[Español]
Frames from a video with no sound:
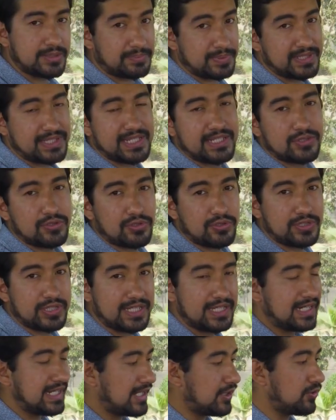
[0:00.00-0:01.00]
dependiendo
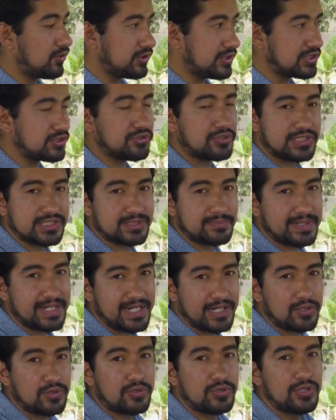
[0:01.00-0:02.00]
de las condiciones de
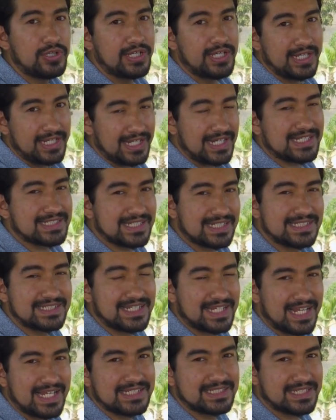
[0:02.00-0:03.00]
manejo y las
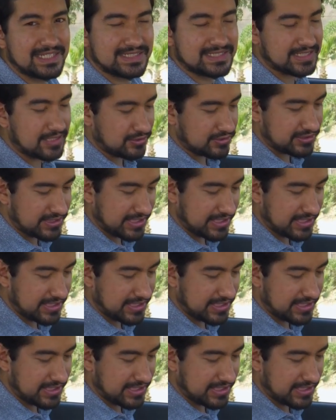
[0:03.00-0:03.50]
exigencias de los